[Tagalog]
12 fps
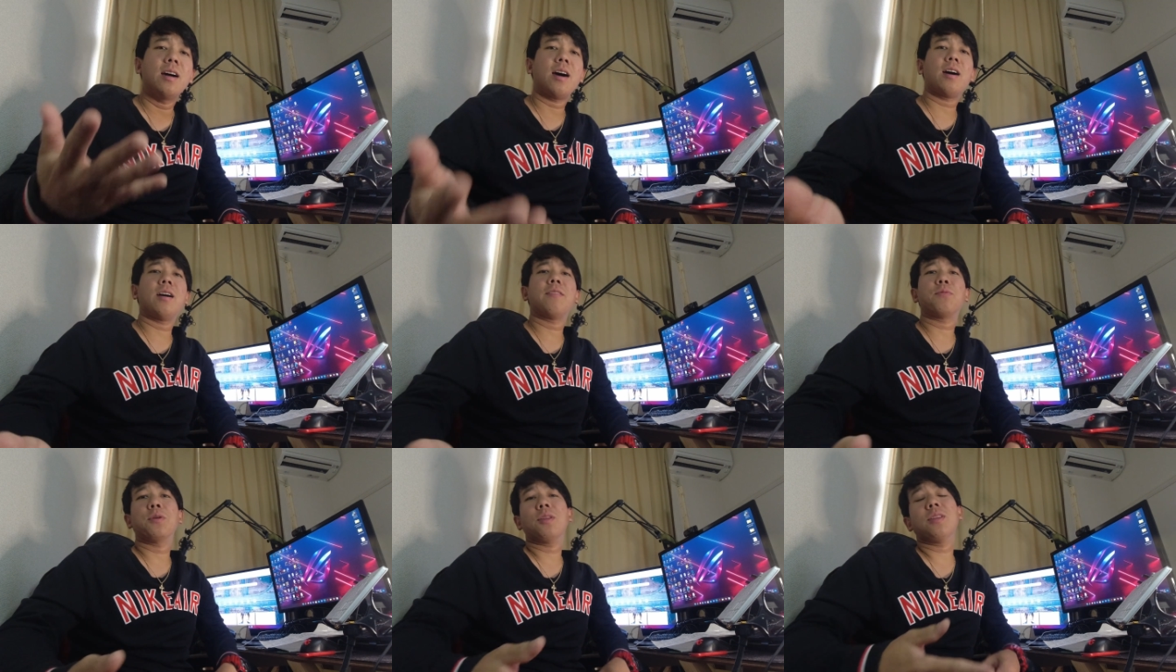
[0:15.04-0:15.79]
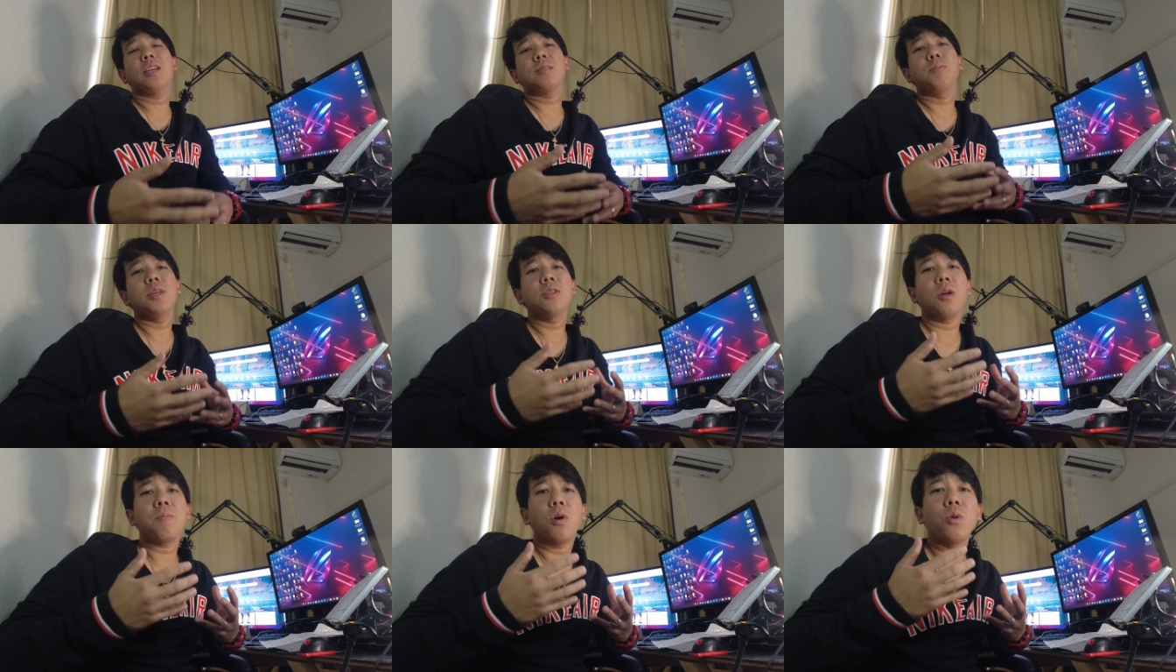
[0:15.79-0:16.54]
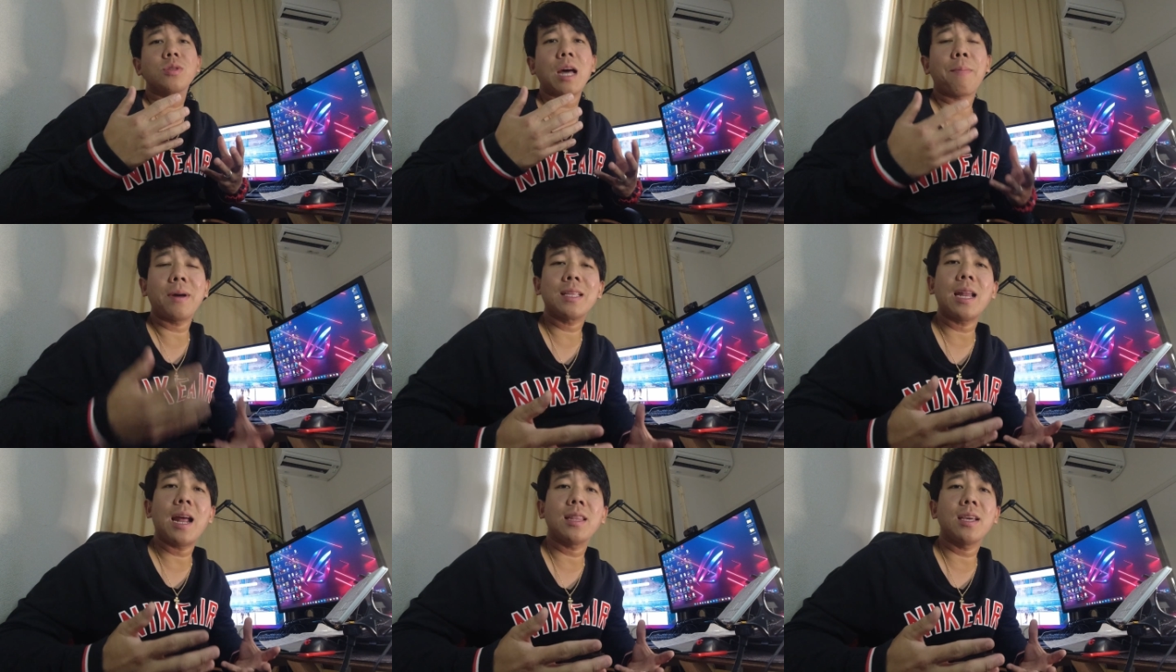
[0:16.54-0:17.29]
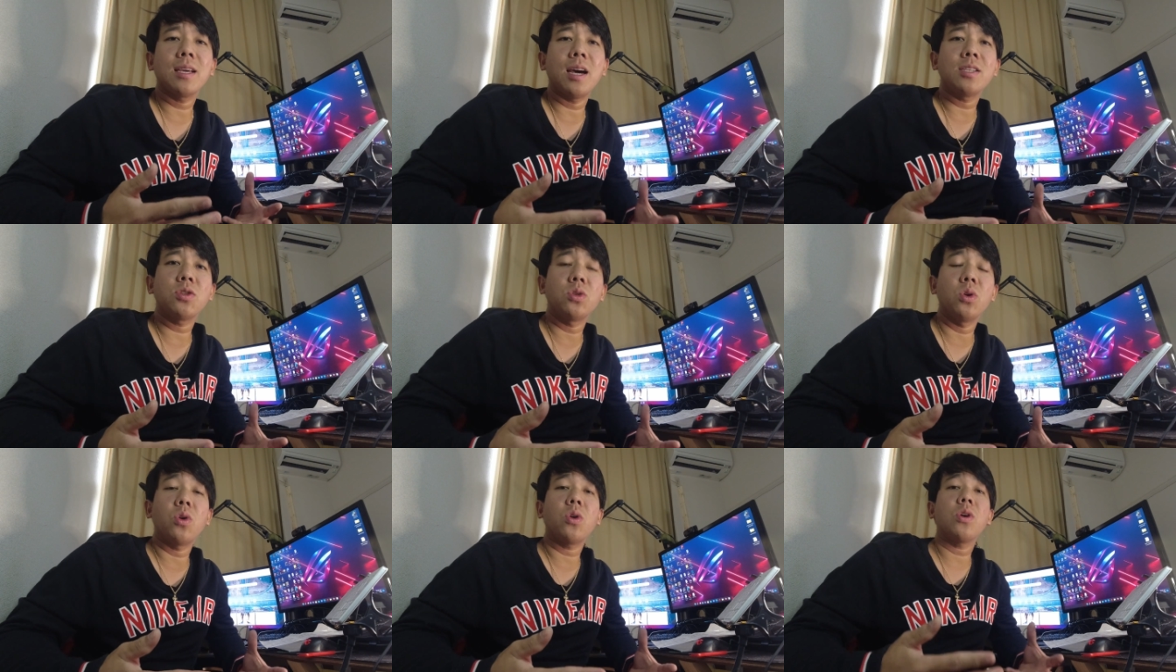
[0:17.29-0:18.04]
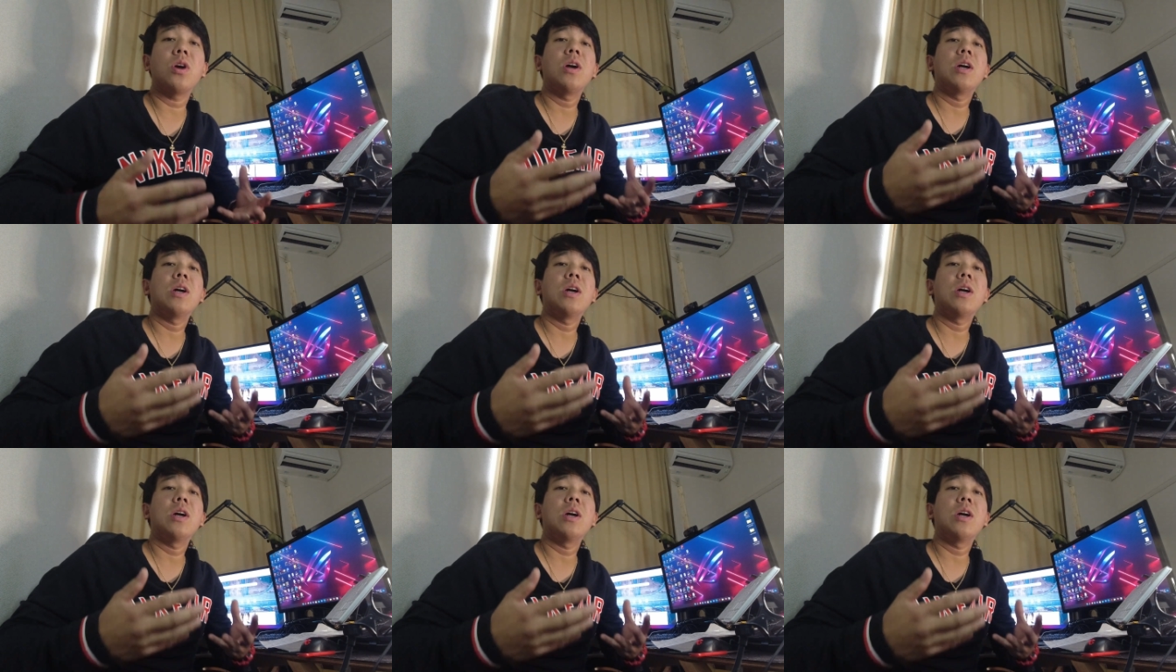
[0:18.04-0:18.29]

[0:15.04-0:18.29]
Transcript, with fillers: Uh, for today's video, pag-uusapan nga natin guys yung